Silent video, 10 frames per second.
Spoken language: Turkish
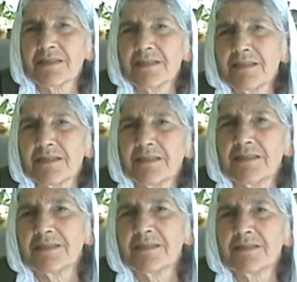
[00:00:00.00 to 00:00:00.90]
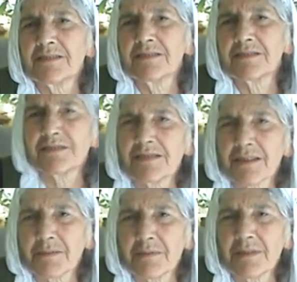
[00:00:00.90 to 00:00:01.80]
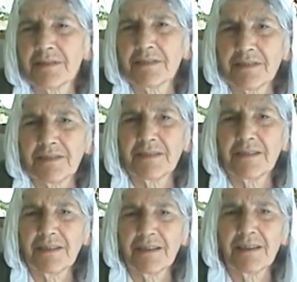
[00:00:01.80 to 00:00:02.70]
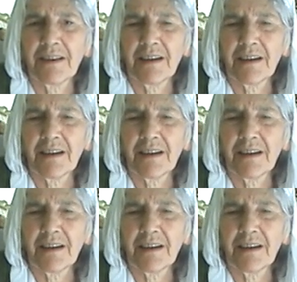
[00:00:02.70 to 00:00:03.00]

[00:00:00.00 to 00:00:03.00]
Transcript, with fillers: Tayin hala çıkmadı. Hala okulu yeni bitirdim. Neyse.